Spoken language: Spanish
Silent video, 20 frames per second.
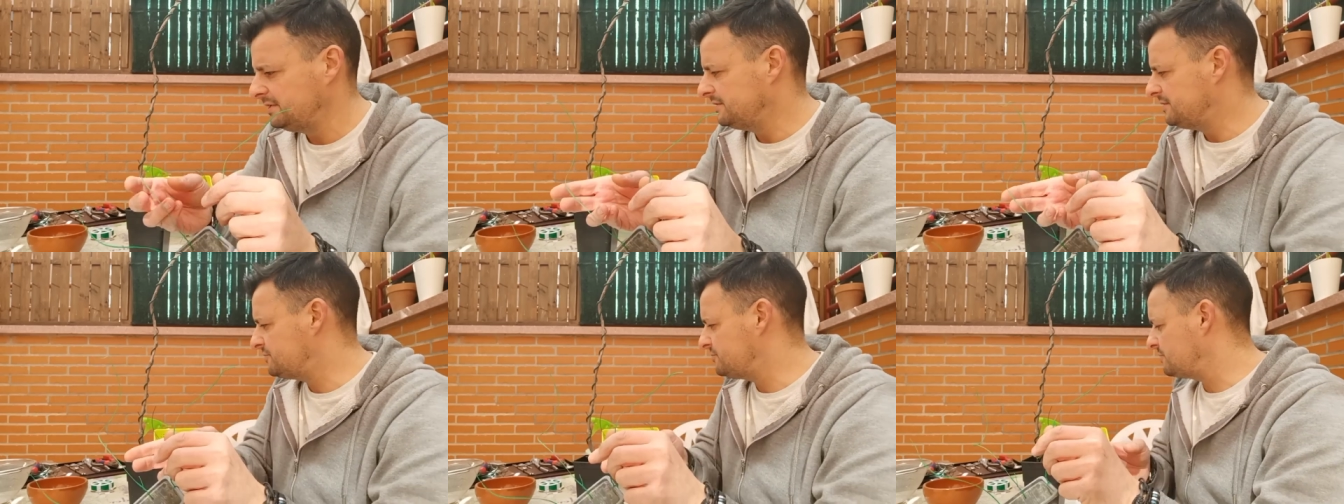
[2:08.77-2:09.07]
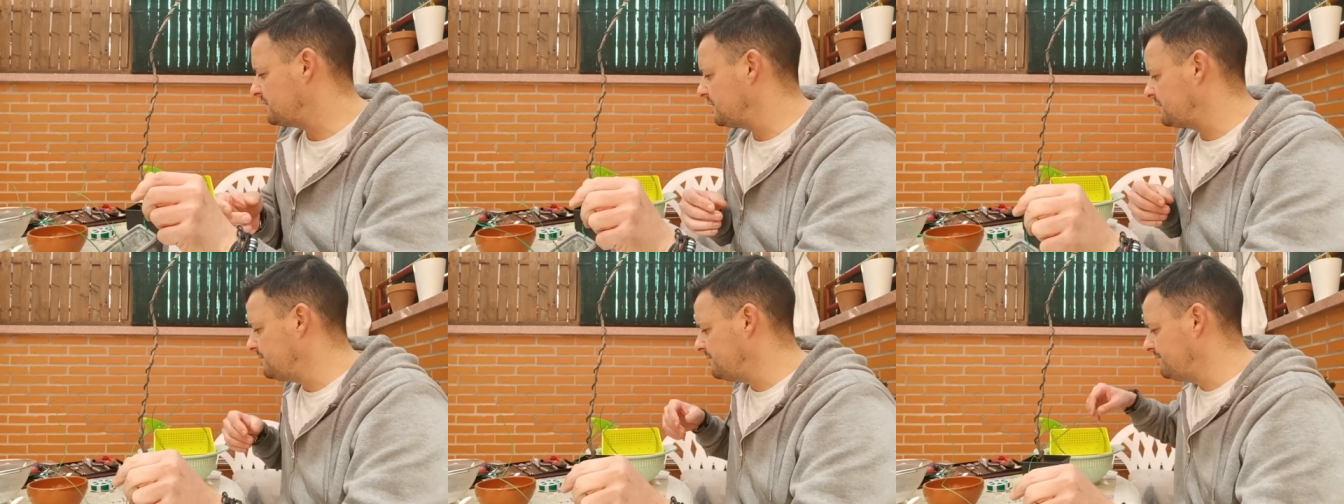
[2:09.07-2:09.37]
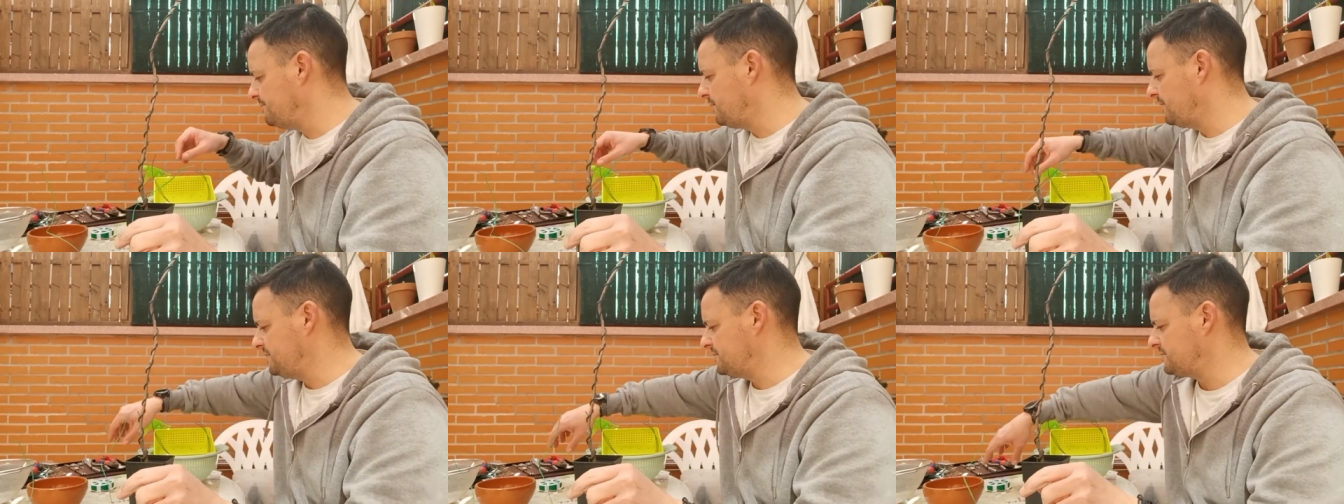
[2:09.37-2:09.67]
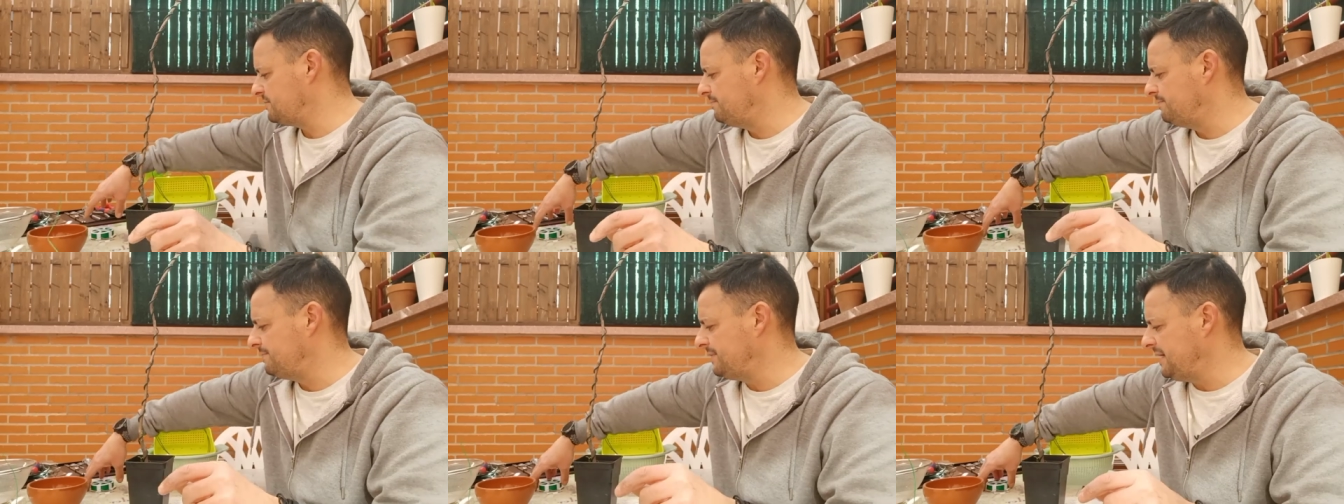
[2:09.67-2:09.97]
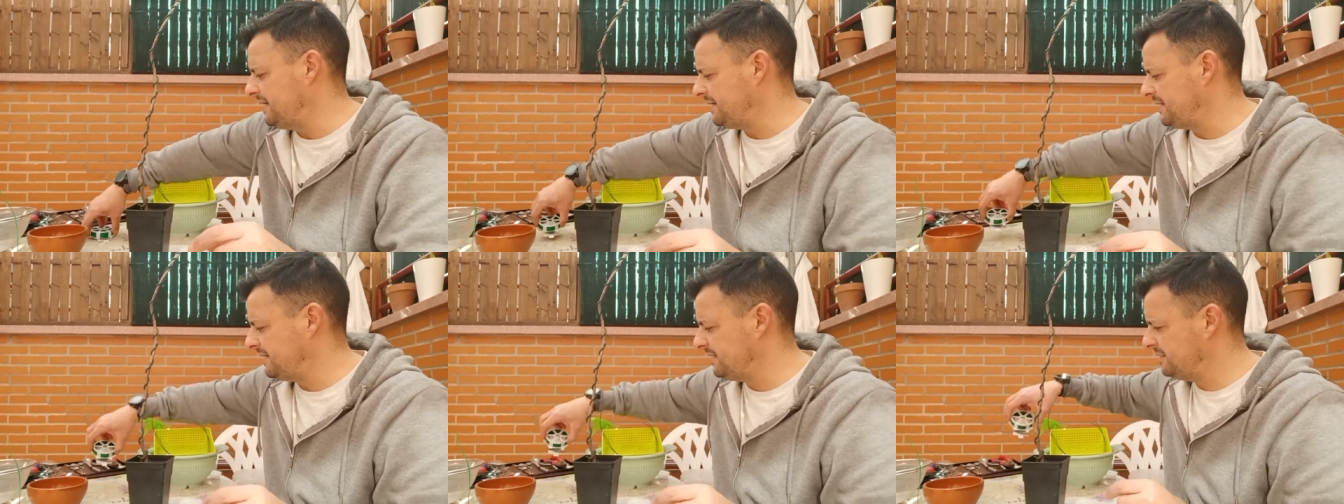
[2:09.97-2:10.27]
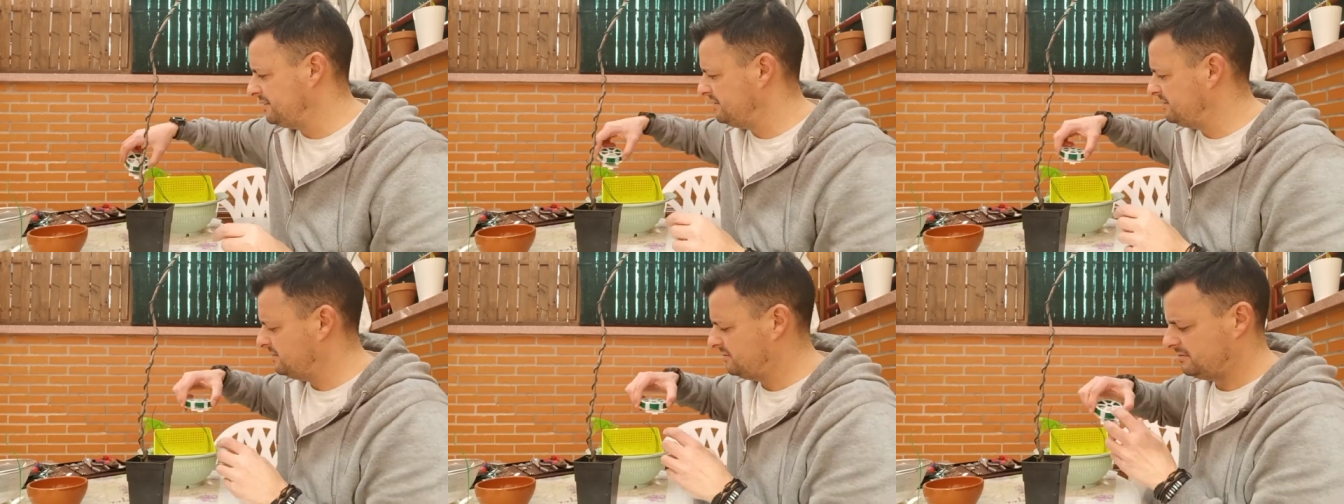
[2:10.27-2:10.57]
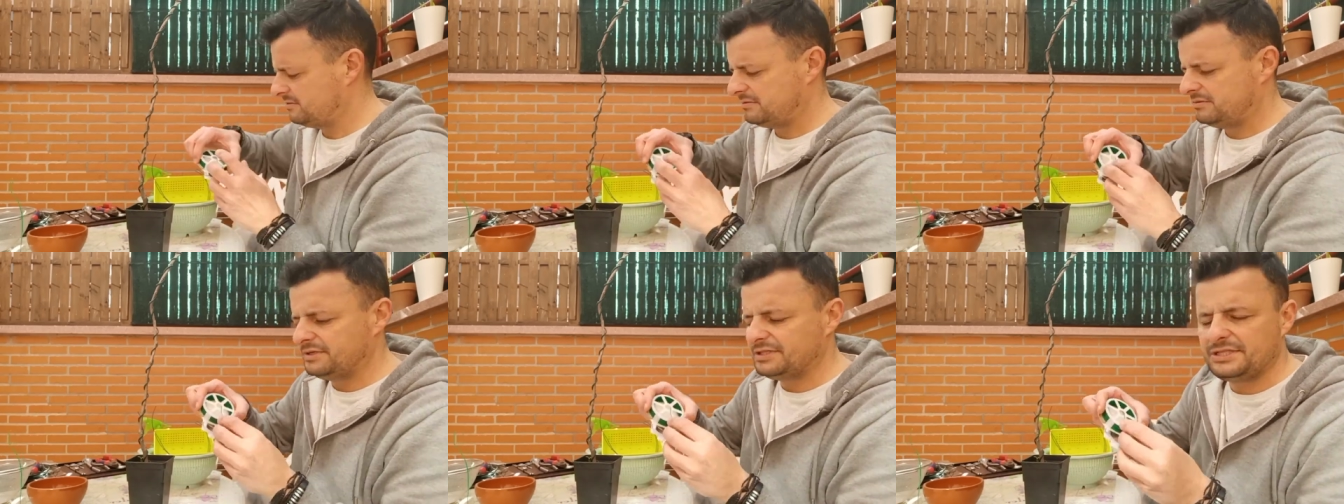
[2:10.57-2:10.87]
Esto que podéis comprar en
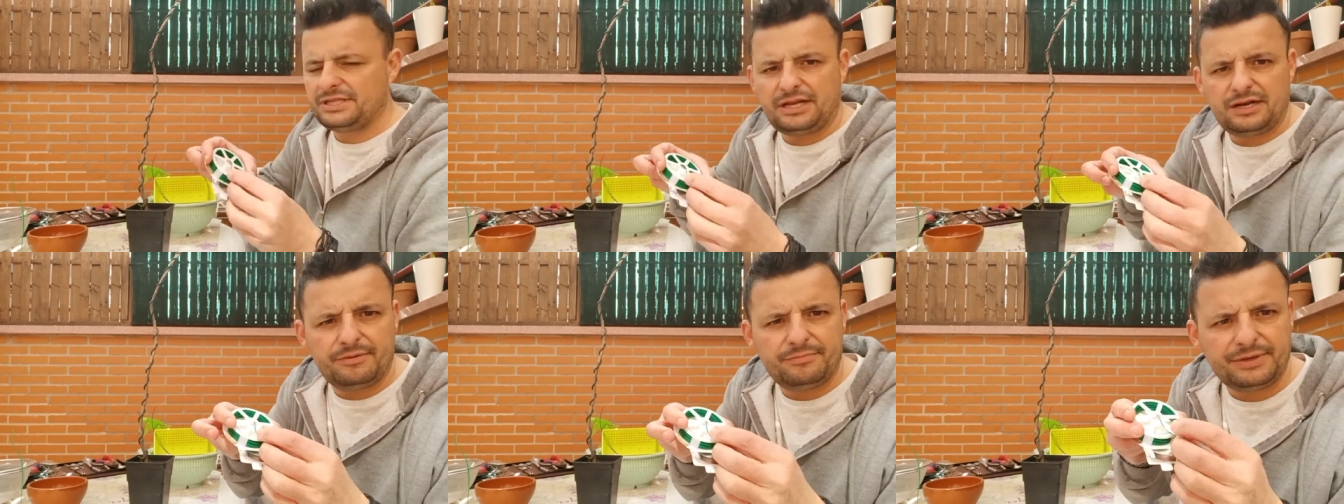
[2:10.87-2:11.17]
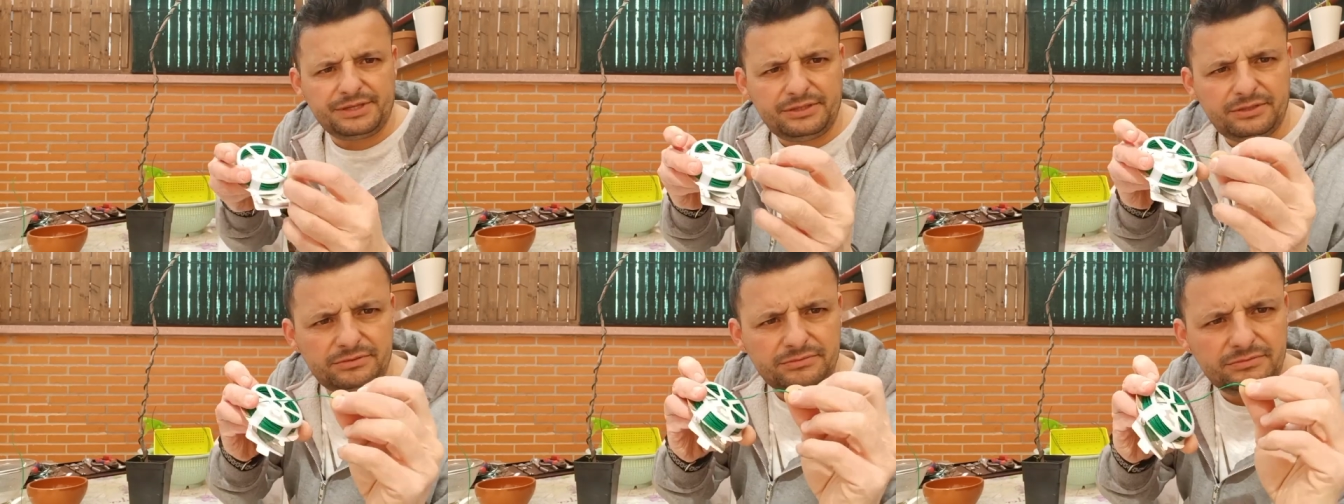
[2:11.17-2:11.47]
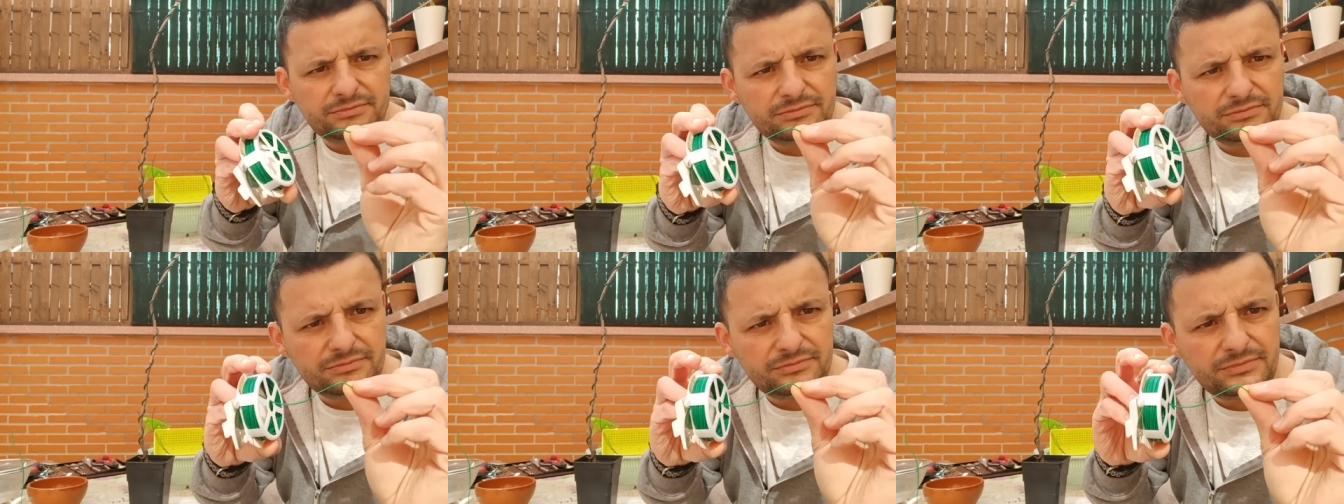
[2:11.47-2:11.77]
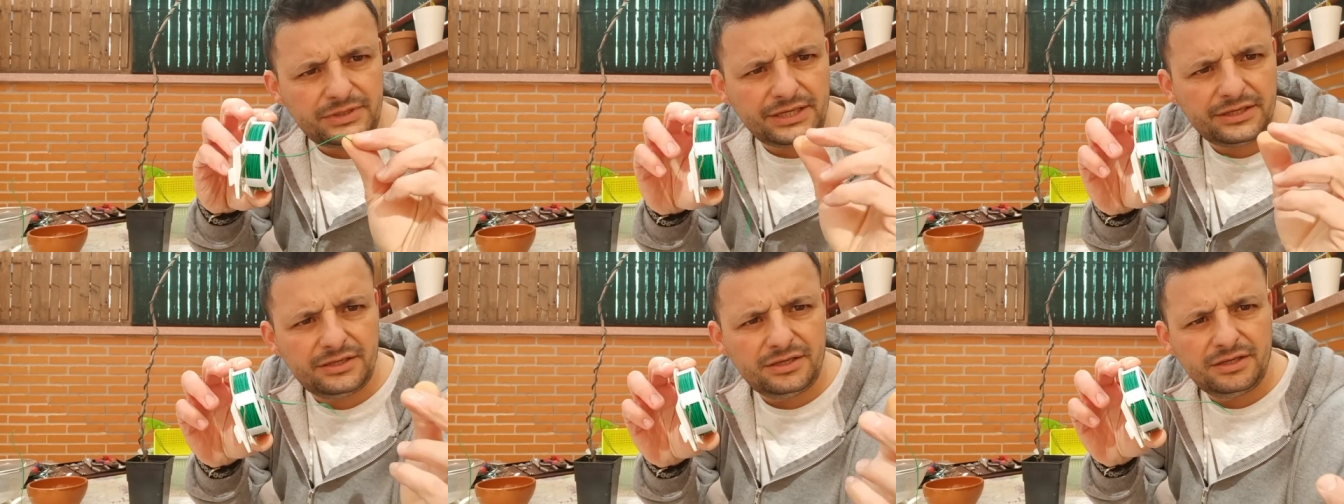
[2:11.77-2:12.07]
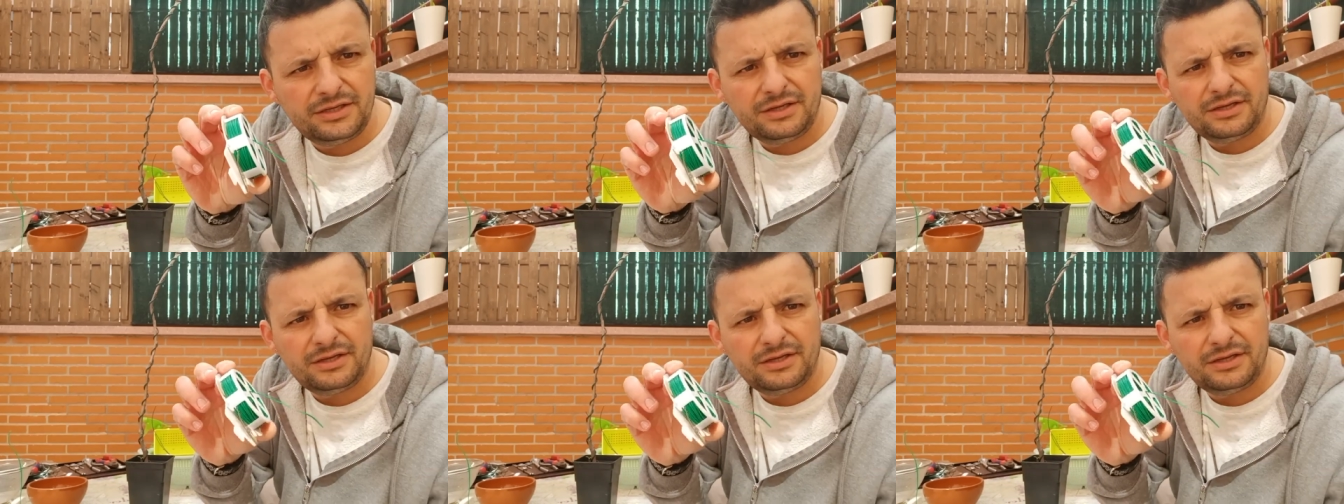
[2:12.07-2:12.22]
este alambrito, ¿vale?